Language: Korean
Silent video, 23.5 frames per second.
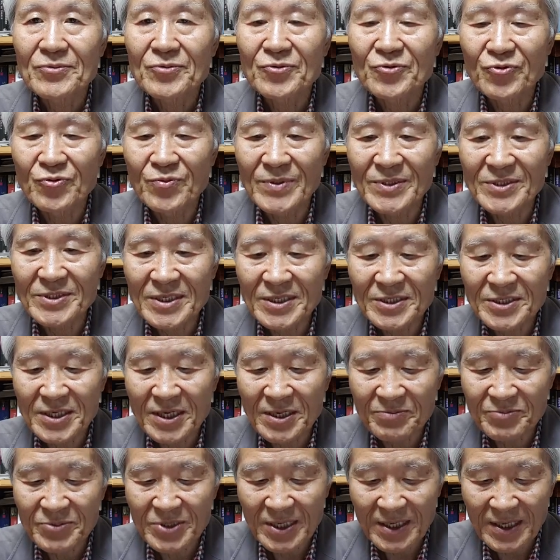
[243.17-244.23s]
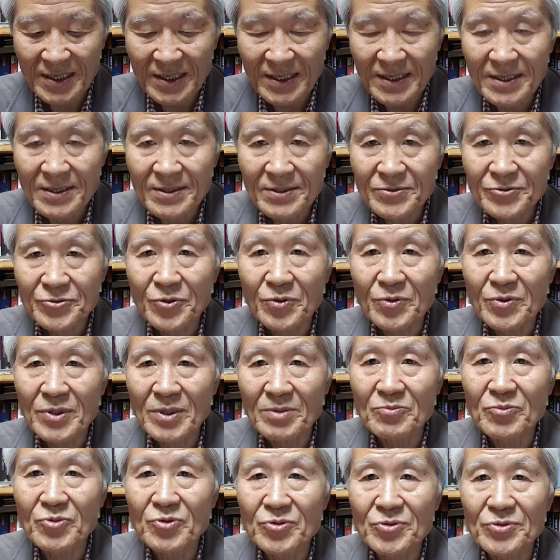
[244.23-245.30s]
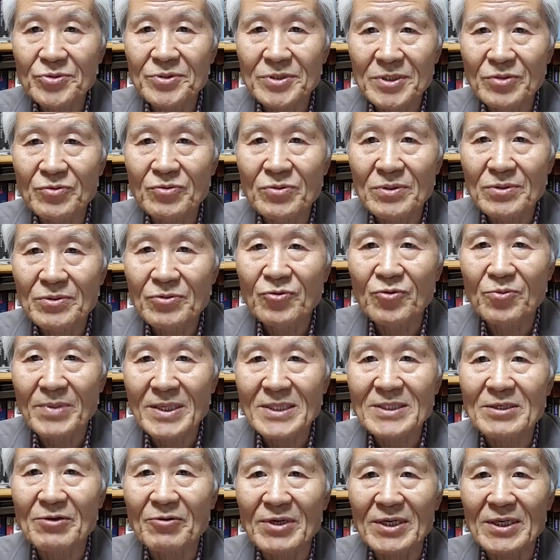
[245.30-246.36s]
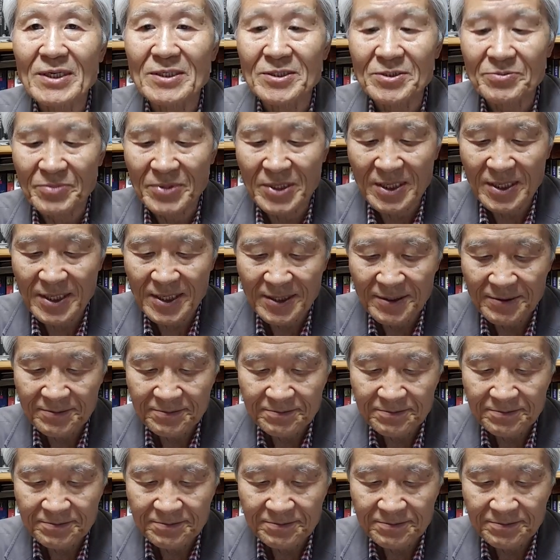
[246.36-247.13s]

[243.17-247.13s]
두 번째 책임자가 송영무 전 국방장관인 것입니다.